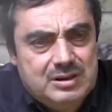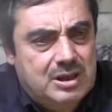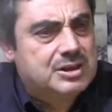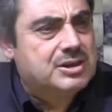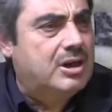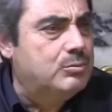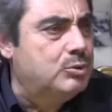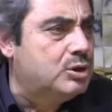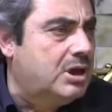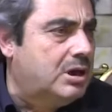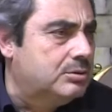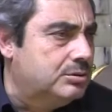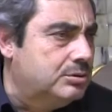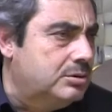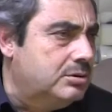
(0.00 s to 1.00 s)
Tekamül
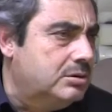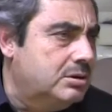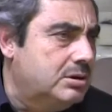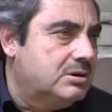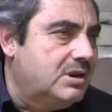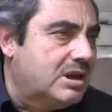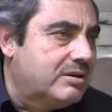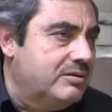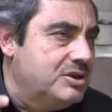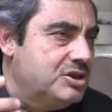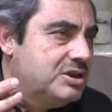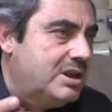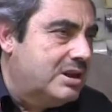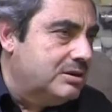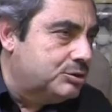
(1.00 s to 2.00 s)
kanunu
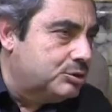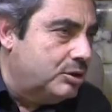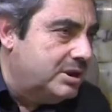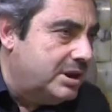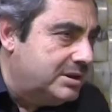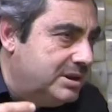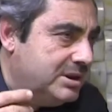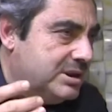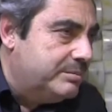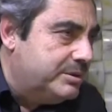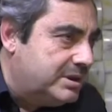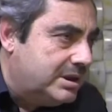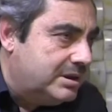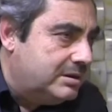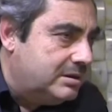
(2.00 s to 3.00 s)
Darwincilerin söylediği
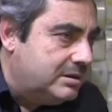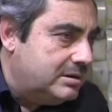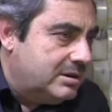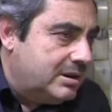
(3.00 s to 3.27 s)
gibi değil.